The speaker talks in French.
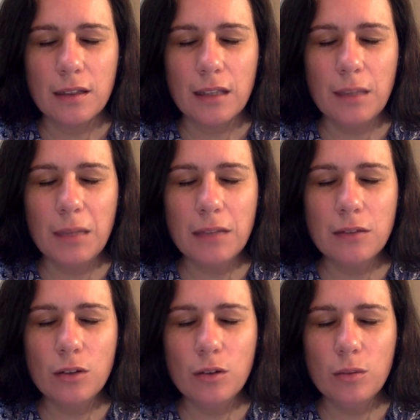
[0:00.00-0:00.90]
Et
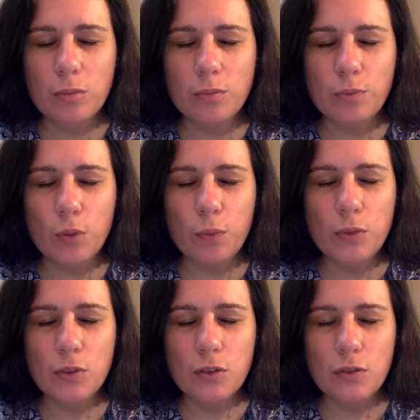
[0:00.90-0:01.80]
maintenant, pour
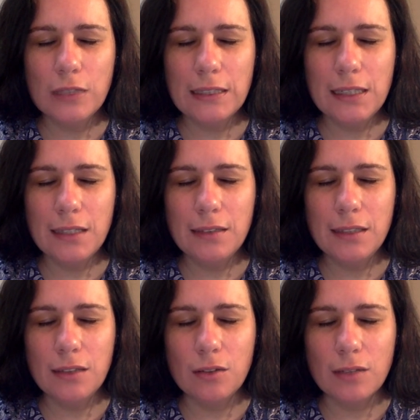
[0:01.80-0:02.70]
plus de
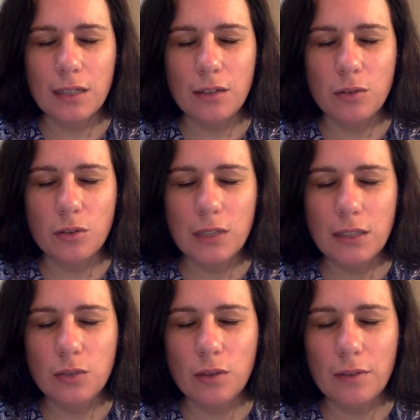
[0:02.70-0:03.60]
facilité d'entrer en
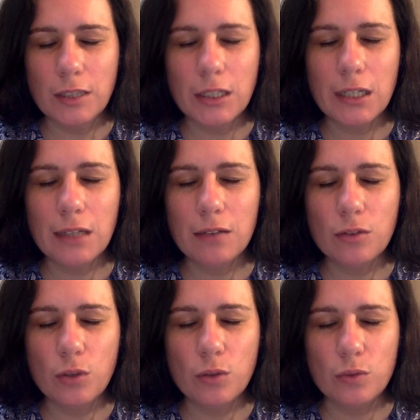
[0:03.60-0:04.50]
connexion avec chacun
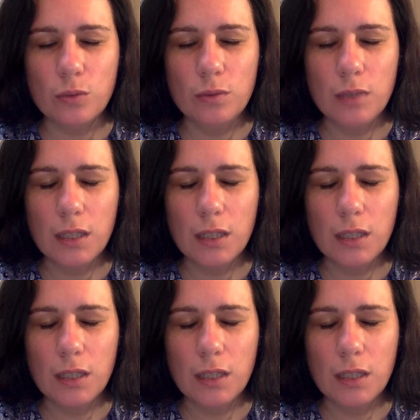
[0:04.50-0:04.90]
d'entre vous,